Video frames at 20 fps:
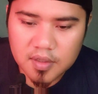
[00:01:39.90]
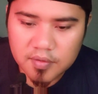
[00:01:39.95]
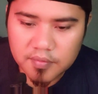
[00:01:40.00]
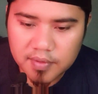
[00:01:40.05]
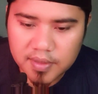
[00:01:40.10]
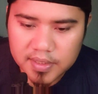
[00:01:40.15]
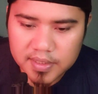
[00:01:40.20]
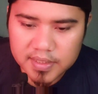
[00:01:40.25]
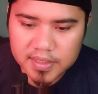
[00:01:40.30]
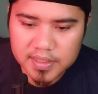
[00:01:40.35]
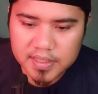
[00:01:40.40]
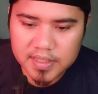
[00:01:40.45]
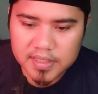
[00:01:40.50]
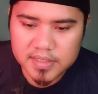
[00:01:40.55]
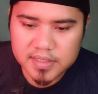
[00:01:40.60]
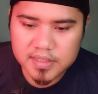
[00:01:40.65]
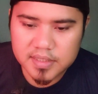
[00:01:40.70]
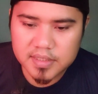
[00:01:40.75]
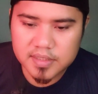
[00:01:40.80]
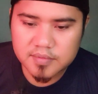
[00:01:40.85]
wakila
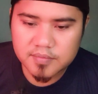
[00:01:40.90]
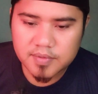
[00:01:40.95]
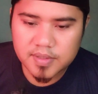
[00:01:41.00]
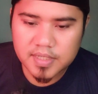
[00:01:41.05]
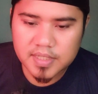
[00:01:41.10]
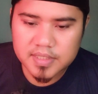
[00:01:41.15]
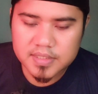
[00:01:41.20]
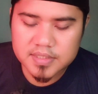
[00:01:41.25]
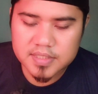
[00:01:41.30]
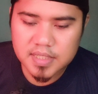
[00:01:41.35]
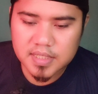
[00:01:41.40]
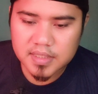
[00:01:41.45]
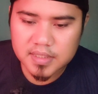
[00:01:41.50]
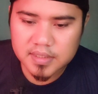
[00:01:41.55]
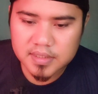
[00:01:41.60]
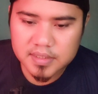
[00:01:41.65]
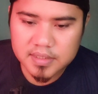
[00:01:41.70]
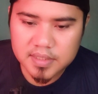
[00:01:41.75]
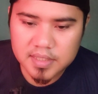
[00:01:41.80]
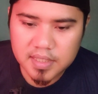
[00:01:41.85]
jeung
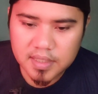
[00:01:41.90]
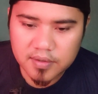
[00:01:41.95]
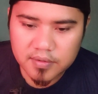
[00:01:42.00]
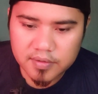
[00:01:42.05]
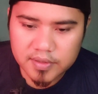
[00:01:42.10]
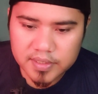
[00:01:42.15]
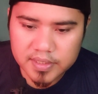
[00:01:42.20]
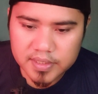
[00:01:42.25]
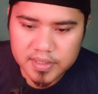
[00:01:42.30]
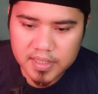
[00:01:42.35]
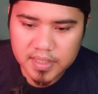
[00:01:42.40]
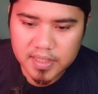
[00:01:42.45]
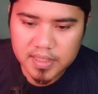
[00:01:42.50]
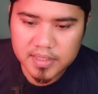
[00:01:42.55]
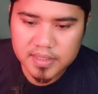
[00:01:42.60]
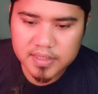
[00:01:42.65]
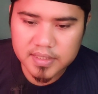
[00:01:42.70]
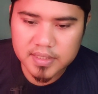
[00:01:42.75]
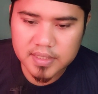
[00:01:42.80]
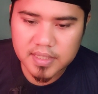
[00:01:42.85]
dibahasakeun kenawan
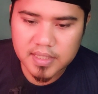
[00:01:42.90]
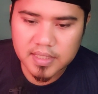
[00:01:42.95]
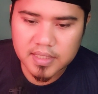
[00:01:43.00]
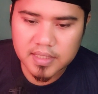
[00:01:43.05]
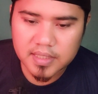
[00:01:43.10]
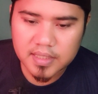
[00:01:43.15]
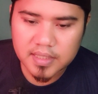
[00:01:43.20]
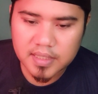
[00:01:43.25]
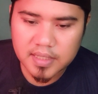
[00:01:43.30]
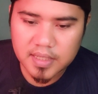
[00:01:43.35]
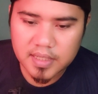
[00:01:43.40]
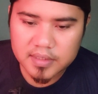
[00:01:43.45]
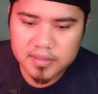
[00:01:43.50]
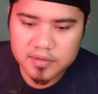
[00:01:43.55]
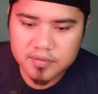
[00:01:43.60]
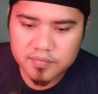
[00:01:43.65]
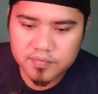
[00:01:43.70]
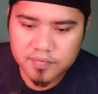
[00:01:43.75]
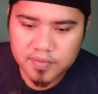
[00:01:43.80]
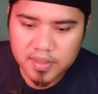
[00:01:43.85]
annal
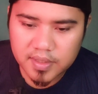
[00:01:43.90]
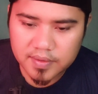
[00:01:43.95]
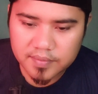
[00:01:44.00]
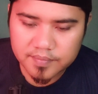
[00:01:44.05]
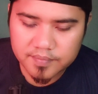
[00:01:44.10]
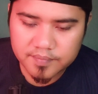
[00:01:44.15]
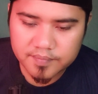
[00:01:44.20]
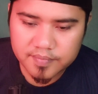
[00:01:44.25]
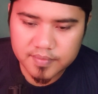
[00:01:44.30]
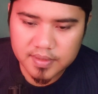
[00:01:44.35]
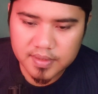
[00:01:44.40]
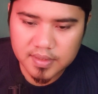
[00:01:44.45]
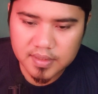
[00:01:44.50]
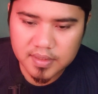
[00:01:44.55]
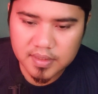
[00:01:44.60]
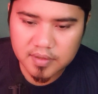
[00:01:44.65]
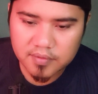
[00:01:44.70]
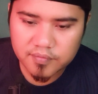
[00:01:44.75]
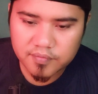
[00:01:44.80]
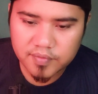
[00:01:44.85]
atfa
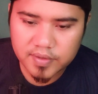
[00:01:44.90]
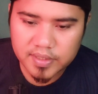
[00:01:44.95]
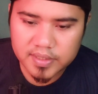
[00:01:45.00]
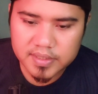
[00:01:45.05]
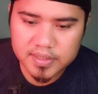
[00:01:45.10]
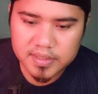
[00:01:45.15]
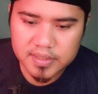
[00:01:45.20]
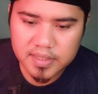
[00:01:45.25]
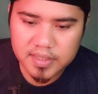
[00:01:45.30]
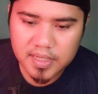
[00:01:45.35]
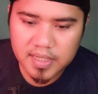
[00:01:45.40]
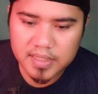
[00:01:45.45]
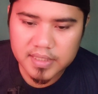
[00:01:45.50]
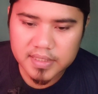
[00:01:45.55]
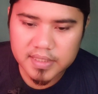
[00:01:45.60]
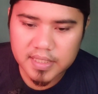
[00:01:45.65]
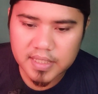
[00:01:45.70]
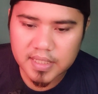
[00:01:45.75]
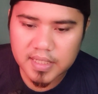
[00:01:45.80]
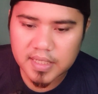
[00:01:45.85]
lafad
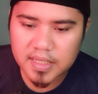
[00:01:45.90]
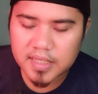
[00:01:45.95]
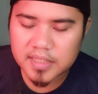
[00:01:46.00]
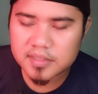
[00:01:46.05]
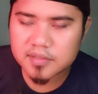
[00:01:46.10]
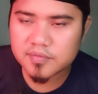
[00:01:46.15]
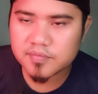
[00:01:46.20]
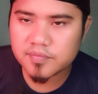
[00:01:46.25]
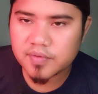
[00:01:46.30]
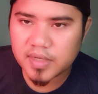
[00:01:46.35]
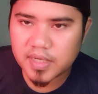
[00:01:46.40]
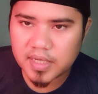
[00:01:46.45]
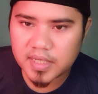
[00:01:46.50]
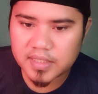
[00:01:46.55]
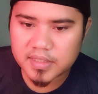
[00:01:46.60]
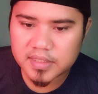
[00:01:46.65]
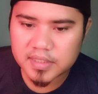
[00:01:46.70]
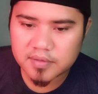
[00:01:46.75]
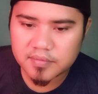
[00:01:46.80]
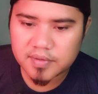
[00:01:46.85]
annal atfa
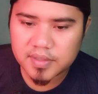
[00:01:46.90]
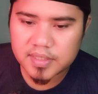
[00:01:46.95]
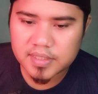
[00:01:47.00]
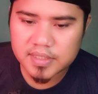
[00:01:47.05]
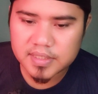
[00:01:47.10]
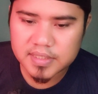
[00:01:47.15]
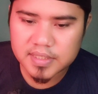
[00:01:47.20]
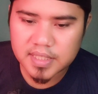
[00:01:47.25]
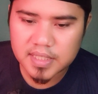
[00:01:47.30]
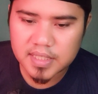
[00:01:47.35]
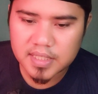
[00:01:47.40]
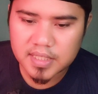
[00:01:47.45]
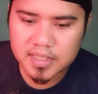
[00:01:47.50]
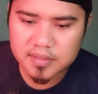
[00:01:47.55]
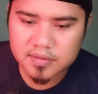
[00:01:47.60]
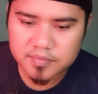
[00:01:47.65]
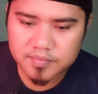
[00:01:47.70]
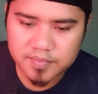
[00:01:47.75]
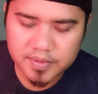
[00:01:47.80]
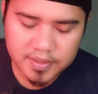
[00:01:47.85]
atau innal
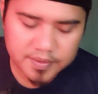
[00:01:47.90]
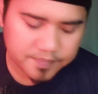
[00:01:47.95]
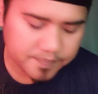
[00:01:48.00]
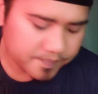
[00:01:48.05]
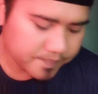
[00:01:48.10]
atfa